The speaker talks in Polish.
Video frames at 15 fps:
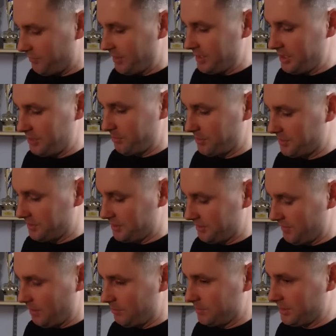fajnie się
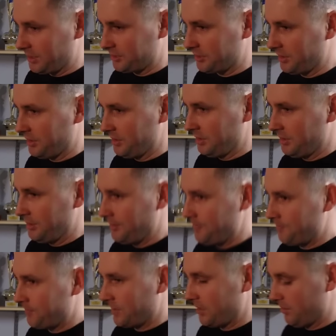prezentowały, także
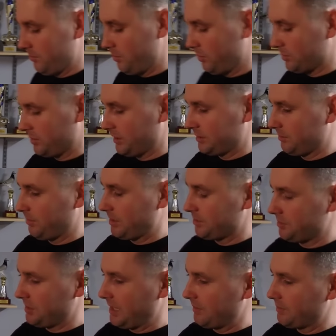było, jest to bardzo
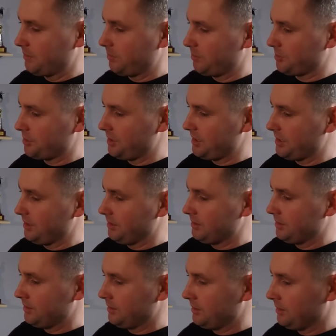ciekawe połączenie.
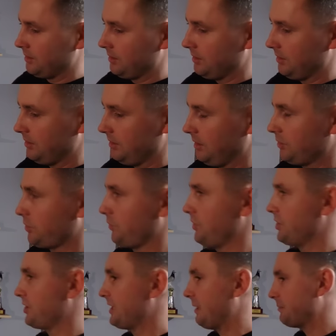Jest
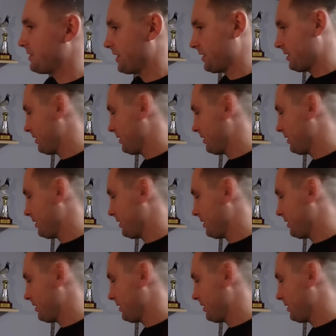również samczyk.